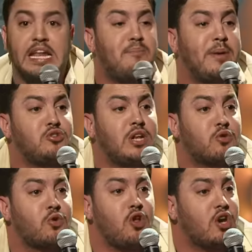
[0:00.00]
a perdu la
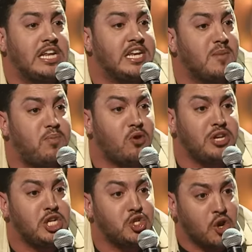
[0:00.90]
couleur, il est ni blanc
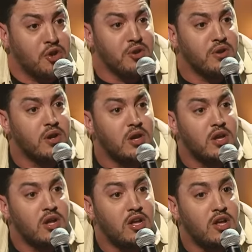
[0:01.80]
ni jaune.
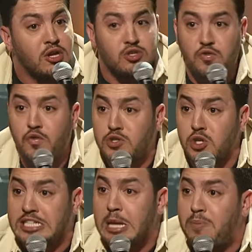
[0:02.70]
Tu vois ce
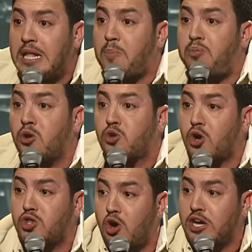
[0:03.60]
slip, il a plus le
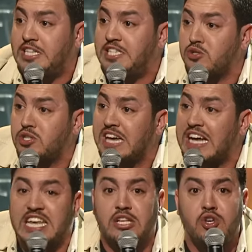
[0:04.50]
cordon, il tient juste
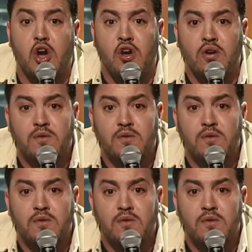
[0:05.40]
grâce à Dieu.